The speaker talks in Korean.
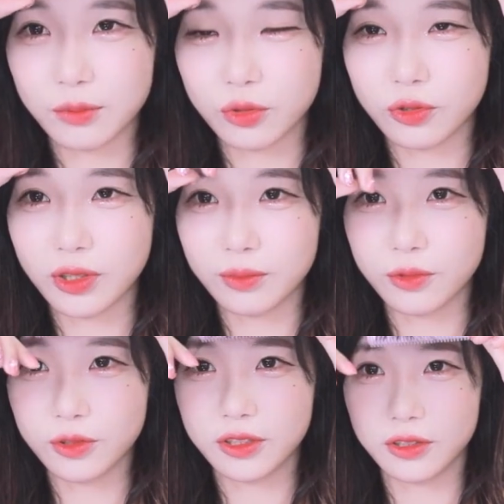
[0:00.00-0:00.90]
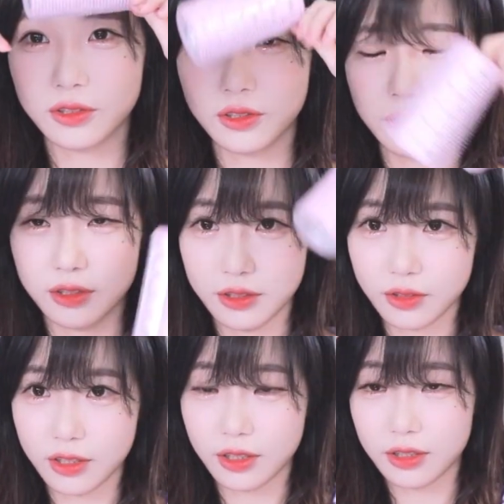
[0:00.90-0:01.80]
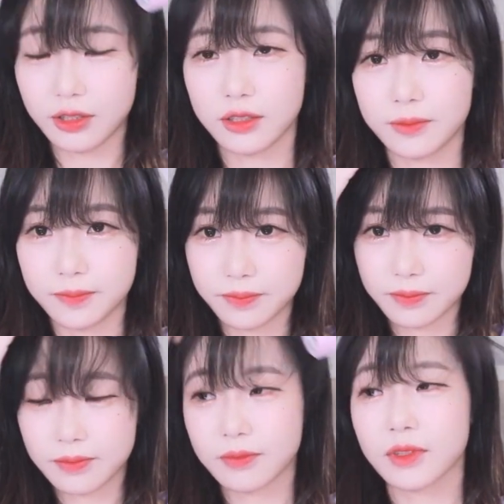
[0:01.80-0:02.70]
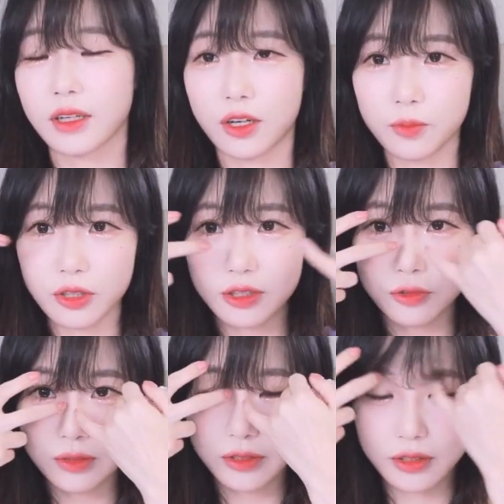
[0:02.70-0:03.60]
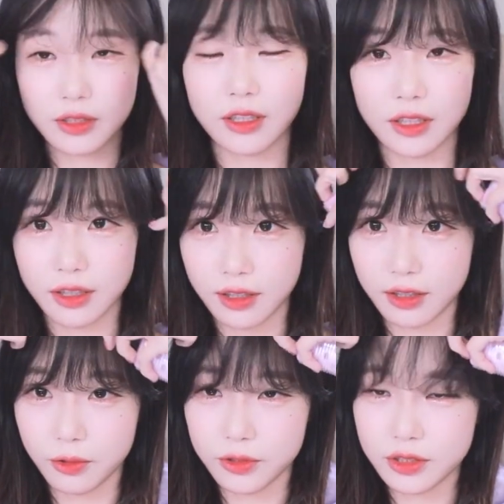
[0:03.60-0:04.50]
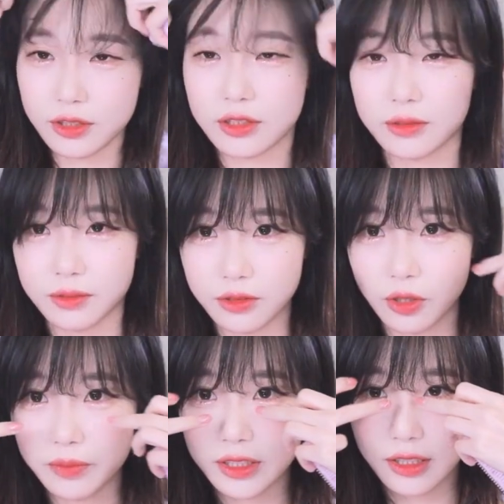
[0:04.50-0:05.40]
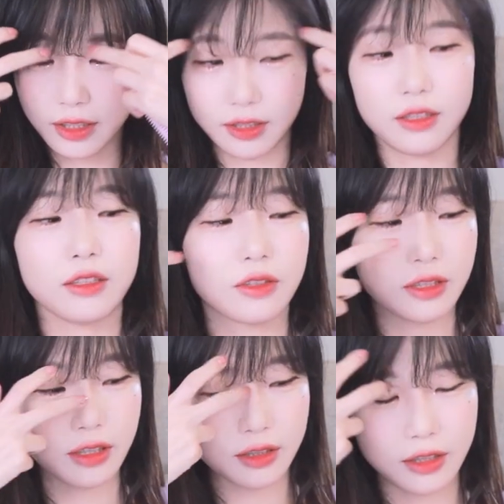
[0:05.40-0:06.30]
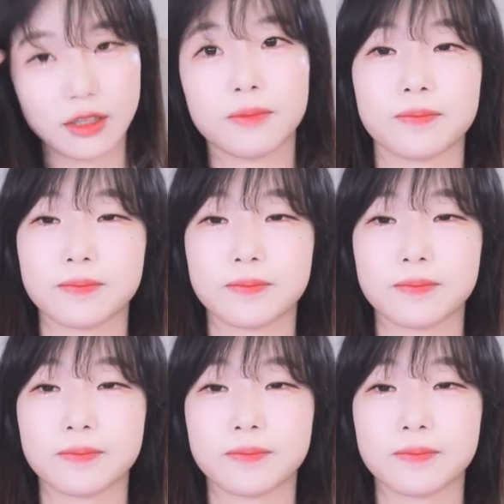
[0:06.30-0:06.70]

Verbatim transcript: 아무것도 안 보고 있었어. 이렇게. 아 어머니가 오시면은 내가 옷을 여미게 이렇게 할게.